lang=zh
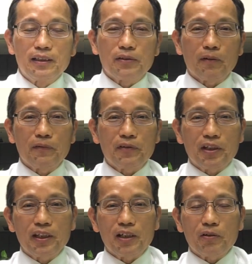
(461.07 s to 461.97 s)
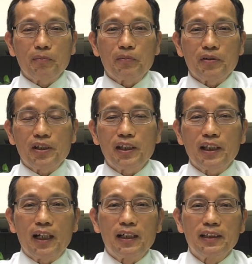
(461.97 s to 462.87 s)
做父亲的、做母亲
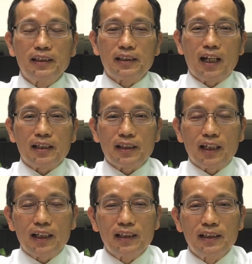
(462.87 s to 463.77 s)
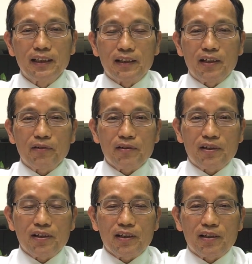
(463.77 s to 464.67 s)
的，带着神所
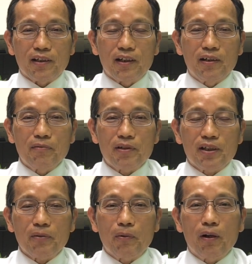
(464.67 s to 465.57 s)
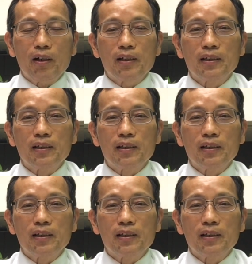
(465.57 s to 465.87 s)
赐的几个儿女生活，